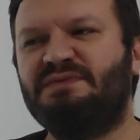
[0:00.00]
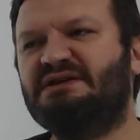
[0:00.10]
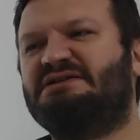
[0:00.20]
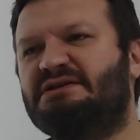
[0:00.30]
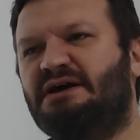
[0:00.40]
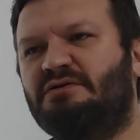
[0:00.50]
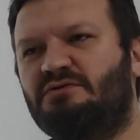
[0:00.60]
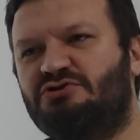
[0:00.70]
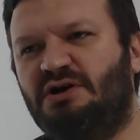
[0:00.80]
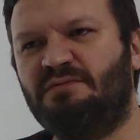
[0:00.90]
Nasıl yani
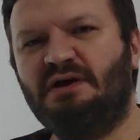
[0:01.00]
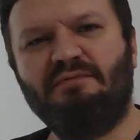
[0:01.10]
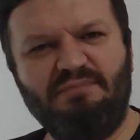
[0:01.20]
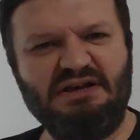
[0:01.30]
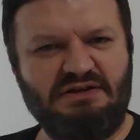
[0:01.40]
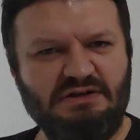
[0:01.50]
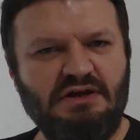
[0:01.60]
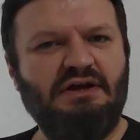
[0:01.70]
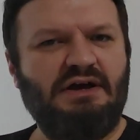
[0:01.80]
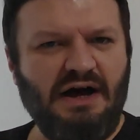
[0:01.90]
hocam? Bir,
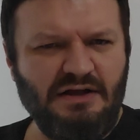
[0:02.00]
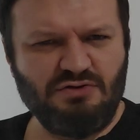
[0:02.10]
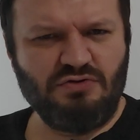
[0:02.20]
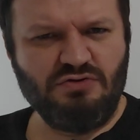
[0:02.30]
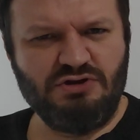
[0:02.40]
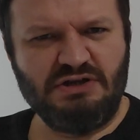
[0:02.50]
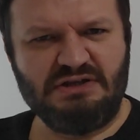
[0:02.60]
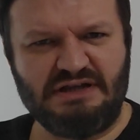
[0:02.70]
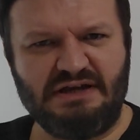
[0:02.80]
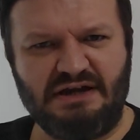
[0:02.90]

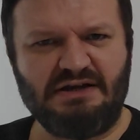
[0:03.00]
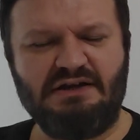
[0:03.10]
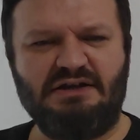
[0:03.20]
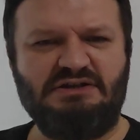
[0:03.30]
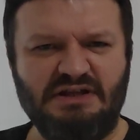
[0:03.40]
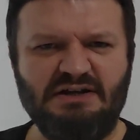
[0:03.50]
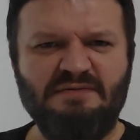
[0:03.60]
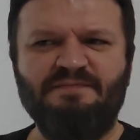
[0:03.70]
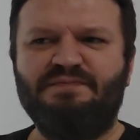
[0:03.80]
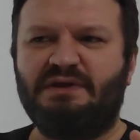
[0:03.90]
kadroluysanız eğer arkadaşlar
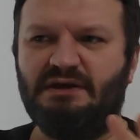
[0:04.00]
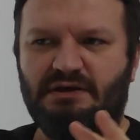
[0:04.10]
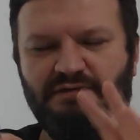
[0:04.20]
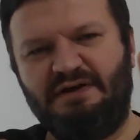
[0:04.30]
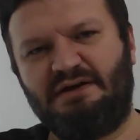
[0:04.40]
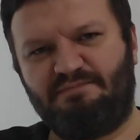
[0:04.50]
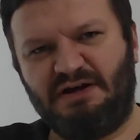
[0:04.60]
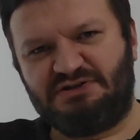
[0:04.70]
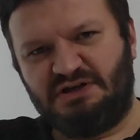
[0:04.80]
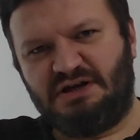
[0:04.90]
e, ve
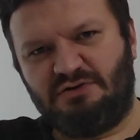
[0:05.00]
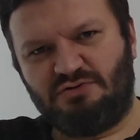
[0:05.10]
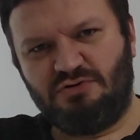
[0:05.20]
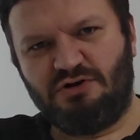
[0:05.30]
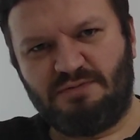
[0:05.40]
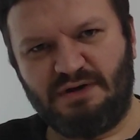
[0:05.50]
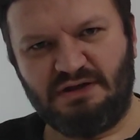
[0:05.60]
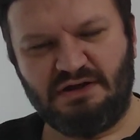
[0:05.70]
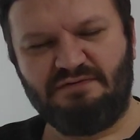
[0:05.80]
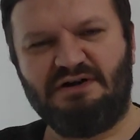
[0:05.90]
başka kadrolu
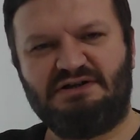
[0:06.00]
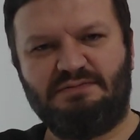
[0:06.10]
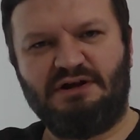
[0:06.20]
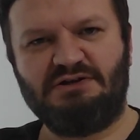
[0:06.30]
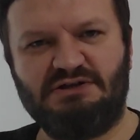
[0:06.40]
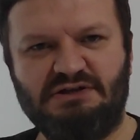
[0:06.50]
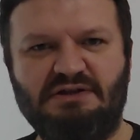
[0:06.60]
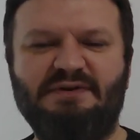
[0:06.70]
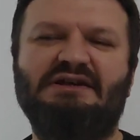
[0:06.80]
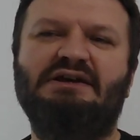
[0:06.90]
öğretmenler varsa
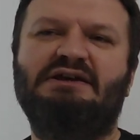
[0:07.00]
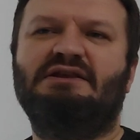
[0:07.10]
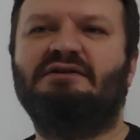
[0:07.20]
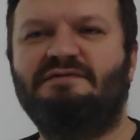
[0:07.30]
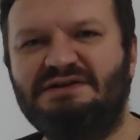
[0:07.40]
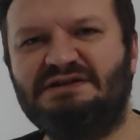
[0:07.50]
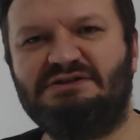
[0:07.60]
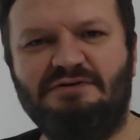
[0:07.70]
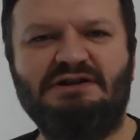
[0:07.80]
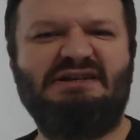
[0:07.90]
branşınızda mesela iki tane
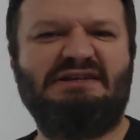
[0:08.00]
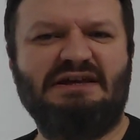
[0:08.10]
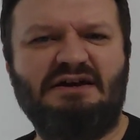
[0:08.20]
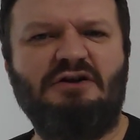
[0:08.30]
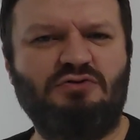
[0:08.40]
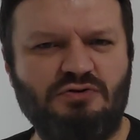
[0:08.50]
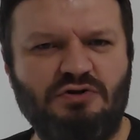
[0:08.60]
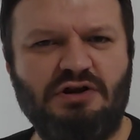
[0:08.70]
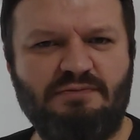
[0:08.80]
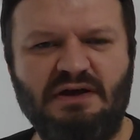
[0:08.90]
fizikçi var ikisi de
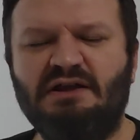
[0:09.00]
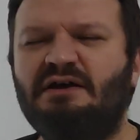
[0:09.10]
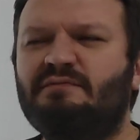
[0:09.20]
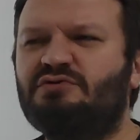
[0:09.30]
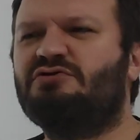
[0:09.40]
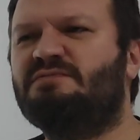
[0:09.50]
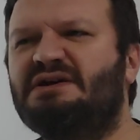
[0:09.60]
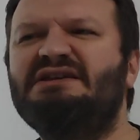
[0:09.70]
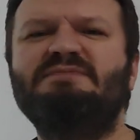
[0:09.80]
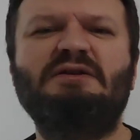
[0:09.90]
kadrolu öğretmen. Bu
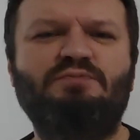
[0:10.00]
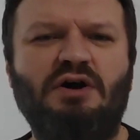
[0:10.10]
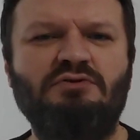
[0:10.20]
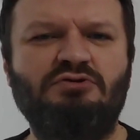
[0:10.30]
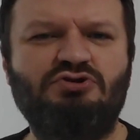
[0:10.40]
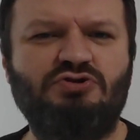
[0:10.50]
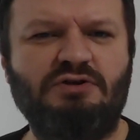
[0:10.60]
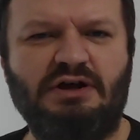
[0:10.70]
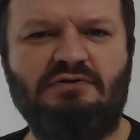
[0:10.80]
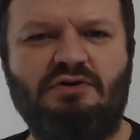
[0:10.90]
durumda hizmet puanı düşük
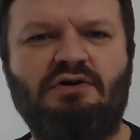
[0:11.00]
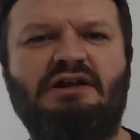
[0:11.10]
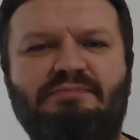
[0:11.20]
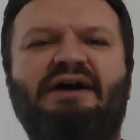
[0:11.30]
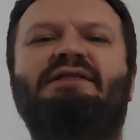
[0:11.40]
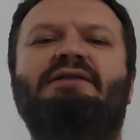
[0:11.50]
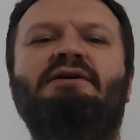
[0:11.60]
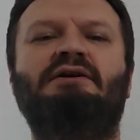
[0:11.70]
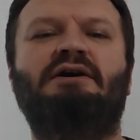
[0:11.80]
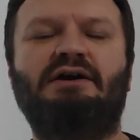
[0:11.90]
olan öğretmen
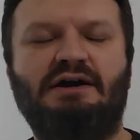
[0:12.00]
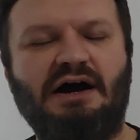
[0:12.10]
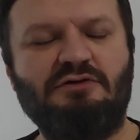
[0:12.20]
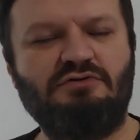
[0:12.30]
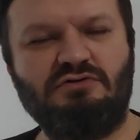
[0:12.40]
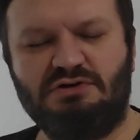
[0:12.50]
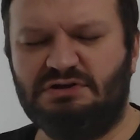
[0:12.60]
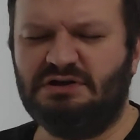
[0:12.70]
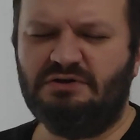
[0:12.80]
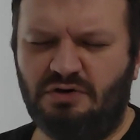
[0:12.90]
e, kadro
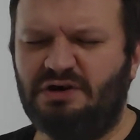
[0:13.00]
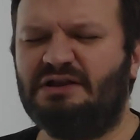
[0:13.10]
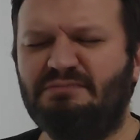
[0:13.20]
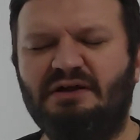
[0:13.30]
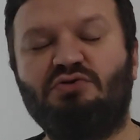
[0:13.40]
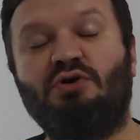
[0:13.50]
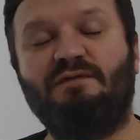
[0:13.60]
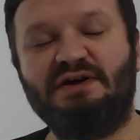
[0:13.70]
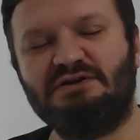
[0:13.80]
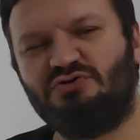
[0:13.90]
e, öğretmen
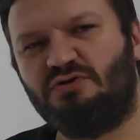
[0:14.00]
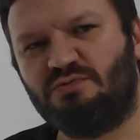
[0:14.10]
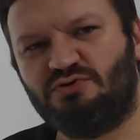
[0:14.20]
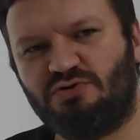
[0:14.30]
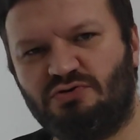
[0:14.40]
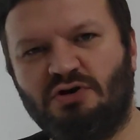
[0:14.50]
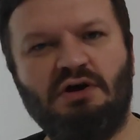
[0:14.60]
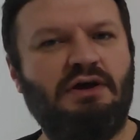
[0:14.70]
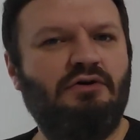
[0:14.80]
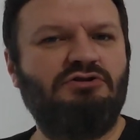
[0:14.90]
norm fazlası olmuş olur.
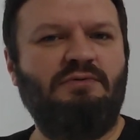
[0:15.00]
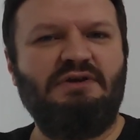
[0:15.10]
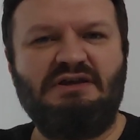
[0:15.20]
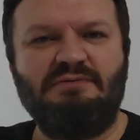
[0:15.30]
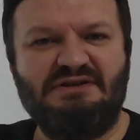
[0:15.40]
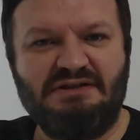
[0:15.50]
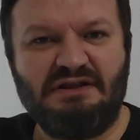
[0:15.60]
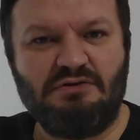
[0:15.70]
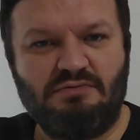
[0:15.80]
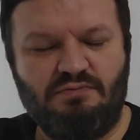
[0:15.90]
E hocam
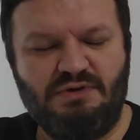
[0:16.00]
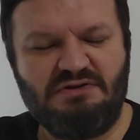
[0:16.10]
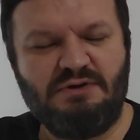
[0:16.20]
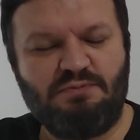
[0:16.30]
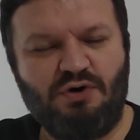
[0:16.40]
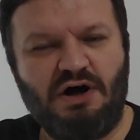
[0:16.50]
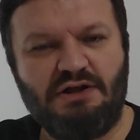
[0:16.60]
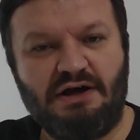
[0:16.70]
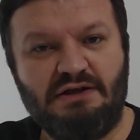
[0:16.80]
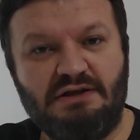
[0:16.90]
ikimizin de hizmet
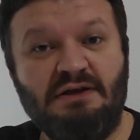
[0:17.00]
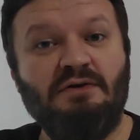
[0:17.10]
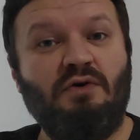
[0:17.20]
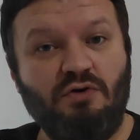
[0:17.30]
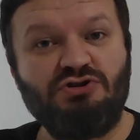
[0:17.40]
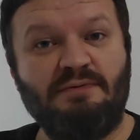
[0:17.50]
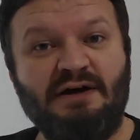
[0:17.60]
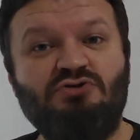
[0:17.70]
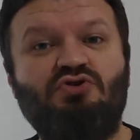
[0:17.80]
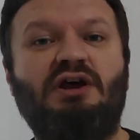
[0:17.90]
puanı aynı. O
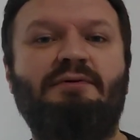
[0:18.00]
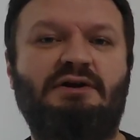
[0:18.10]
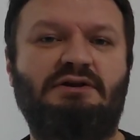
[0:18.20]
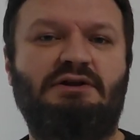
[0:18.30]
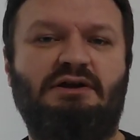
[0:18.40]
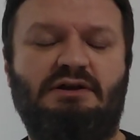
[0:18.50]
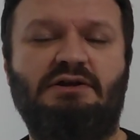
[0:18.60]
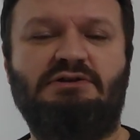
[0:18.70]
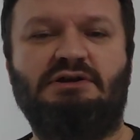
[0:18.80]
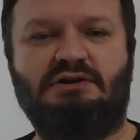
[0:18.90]
zaman süreye bakılır
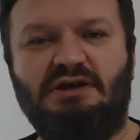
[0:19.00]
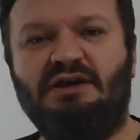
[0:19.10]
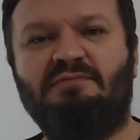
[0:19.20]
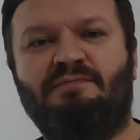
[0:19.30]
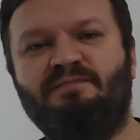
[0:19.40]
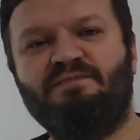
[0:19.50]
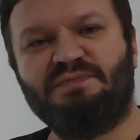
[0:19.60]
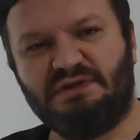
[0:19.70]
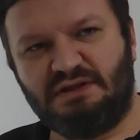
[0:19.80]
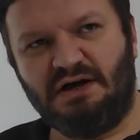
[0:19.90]
arkadaşlar. Kim
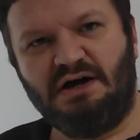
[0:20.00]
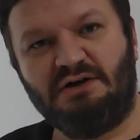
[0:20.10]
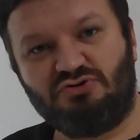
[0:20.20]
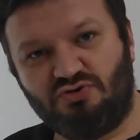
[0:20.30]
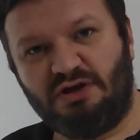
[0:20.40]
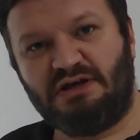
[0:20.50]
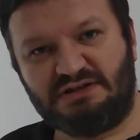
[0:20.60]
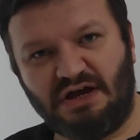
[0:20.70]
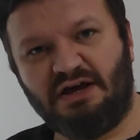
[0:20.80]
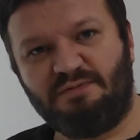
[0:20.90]
daha az süreye
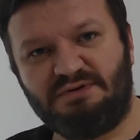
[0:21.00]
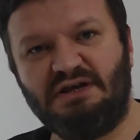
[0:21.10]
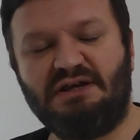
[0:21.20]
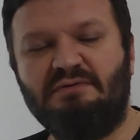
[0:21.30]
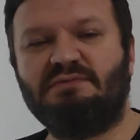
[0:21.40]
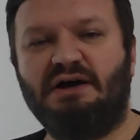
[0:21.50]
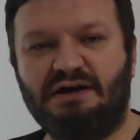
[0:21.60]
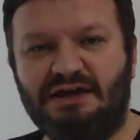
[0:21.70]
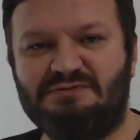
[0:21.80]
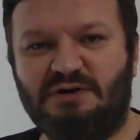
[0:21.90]
sahipse, kim
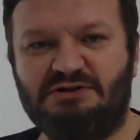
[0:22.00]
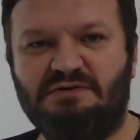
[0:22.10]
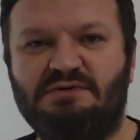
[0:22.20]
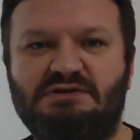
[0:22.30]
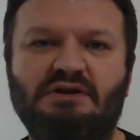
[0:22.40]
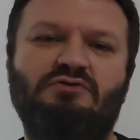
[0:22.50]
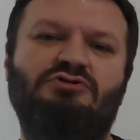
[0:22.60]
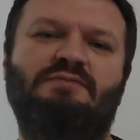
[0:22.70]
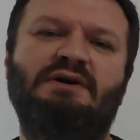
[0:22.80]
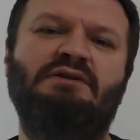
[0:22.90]
daha geç başlamışsa o
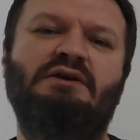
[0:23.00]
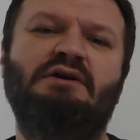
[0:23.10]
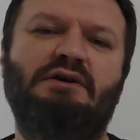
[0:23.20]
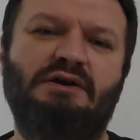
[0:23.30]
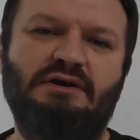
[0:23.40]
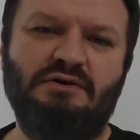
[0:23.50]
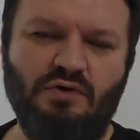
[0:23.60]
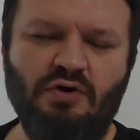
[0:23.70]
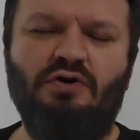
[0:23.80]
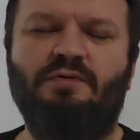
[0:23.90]
zaman e,
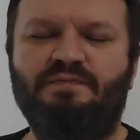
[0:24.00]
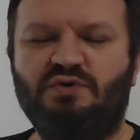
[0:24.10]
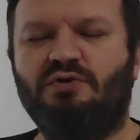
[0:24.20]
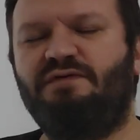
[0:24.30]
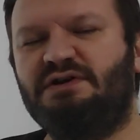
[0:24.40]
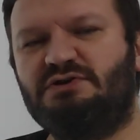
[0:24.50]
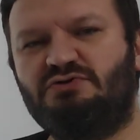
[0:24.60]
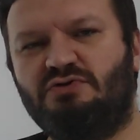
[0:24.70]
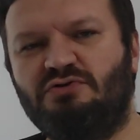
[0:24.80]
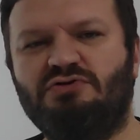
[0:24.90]
o norm
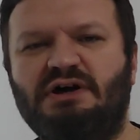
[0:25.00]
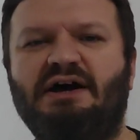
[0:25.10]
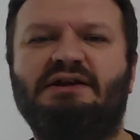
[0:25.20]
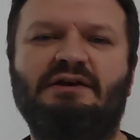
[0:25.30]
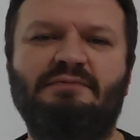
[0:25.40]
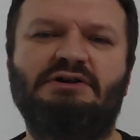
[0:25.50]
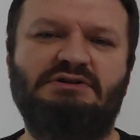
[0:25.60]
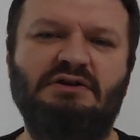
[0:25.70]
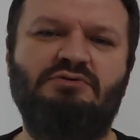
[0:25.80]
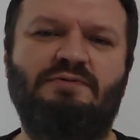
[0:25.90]
fazlası olur. Daha erken
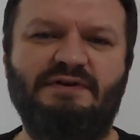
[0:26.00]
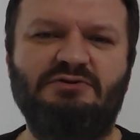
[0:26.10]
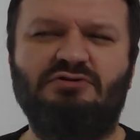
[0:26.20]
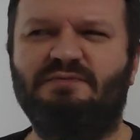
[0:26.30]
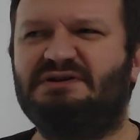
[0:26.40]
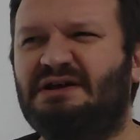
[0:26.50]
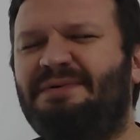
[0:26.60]
başlayan norm fazlası olmaz.